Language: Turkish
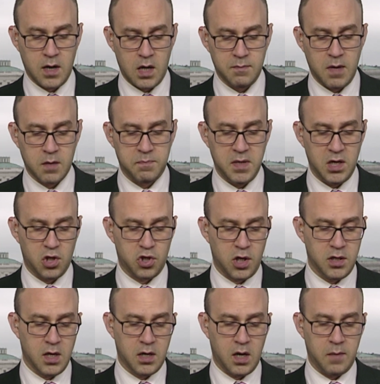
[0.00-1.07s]
kalmak bir
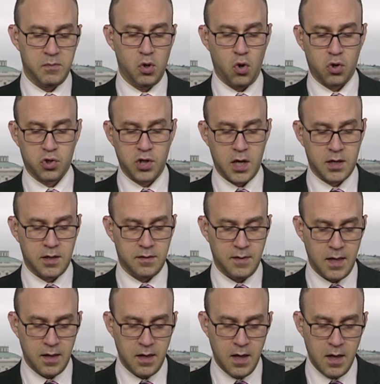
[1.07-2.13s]
işe yaramıyor
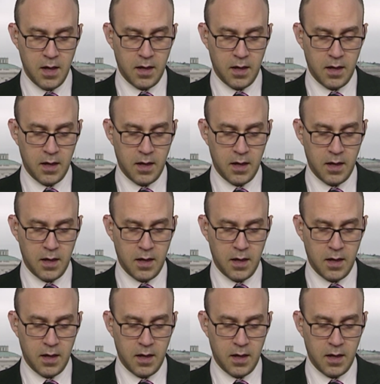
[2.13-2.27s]
şeklinde